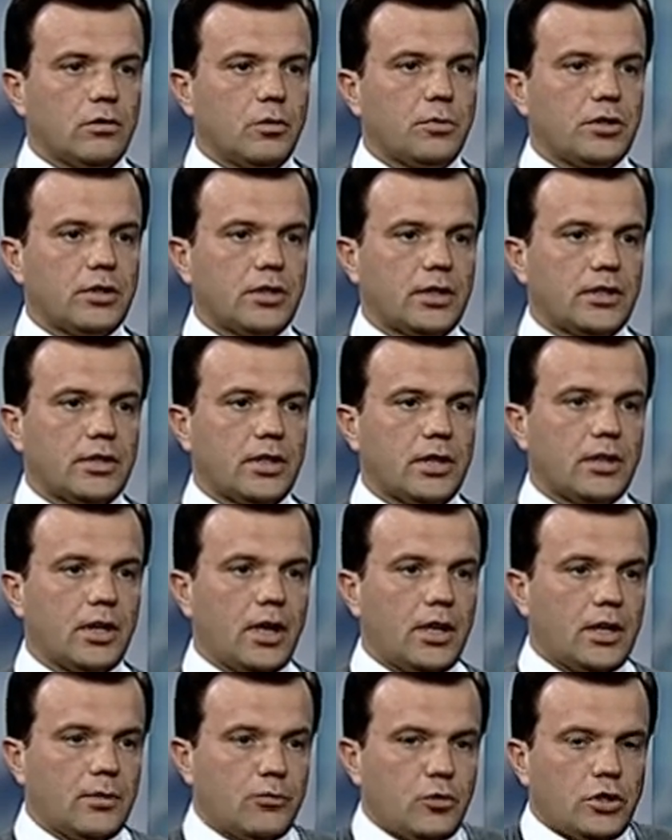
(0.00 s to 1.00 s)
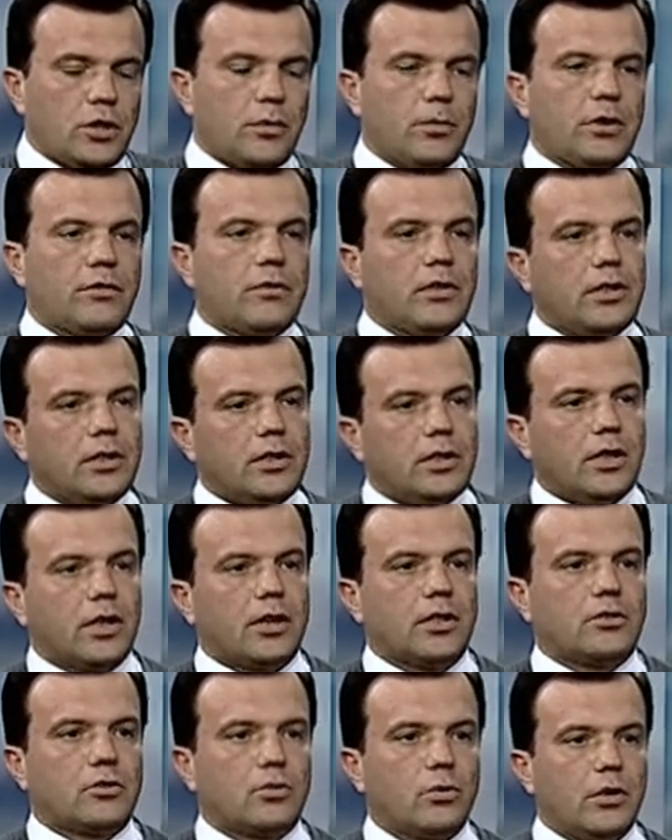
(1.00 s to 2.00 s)
общенациональный, можно проводить
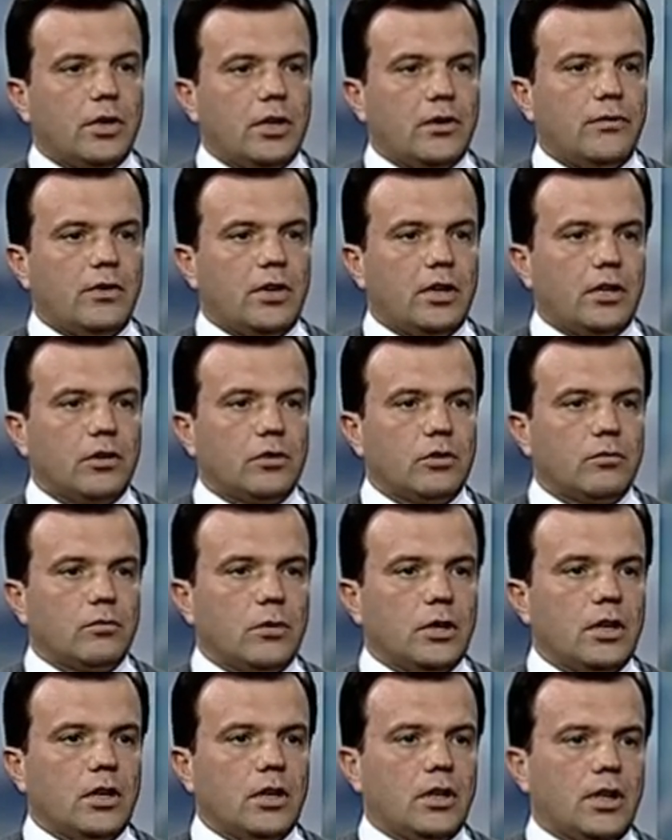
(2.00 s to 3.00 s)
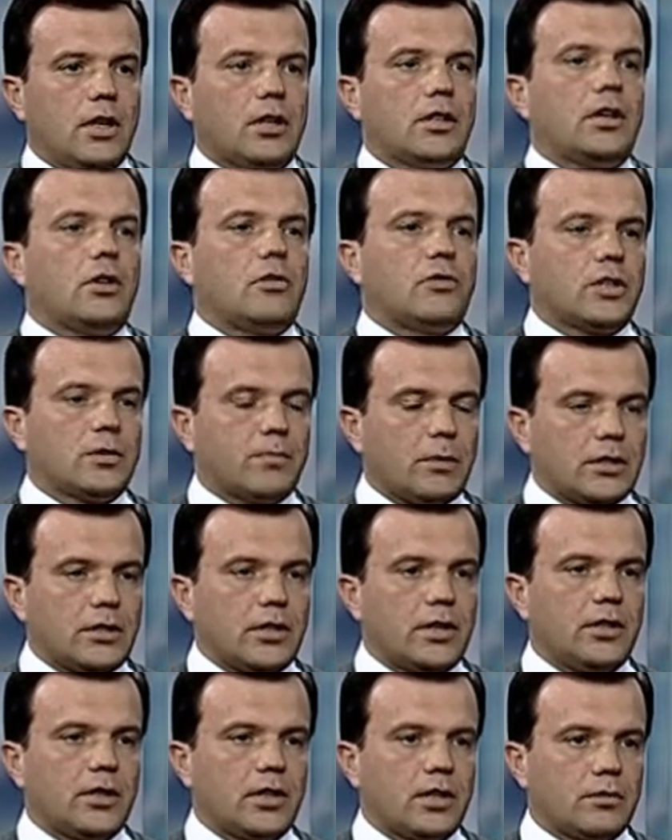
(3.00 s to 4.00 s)
городской референдум. Когда у нас
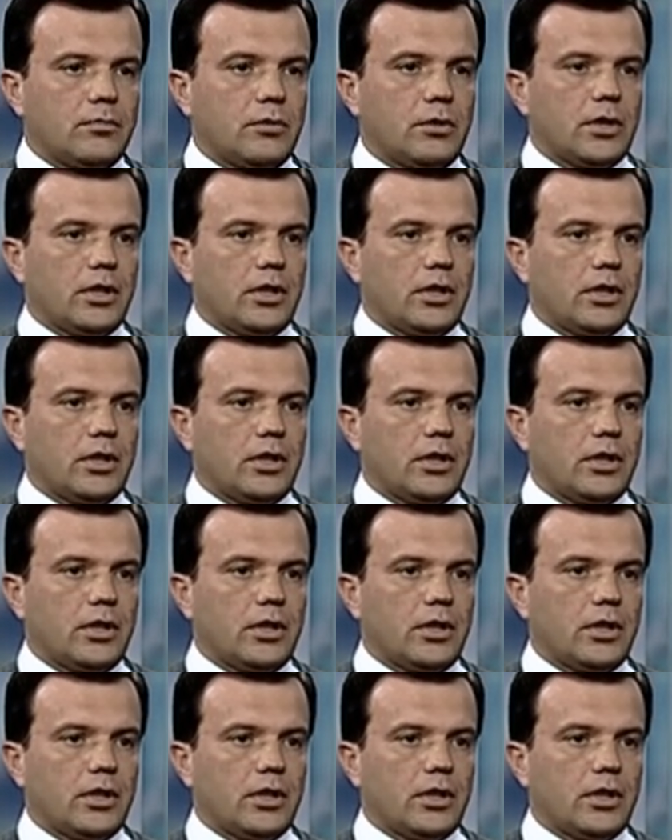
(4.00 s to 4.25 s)
последний раз был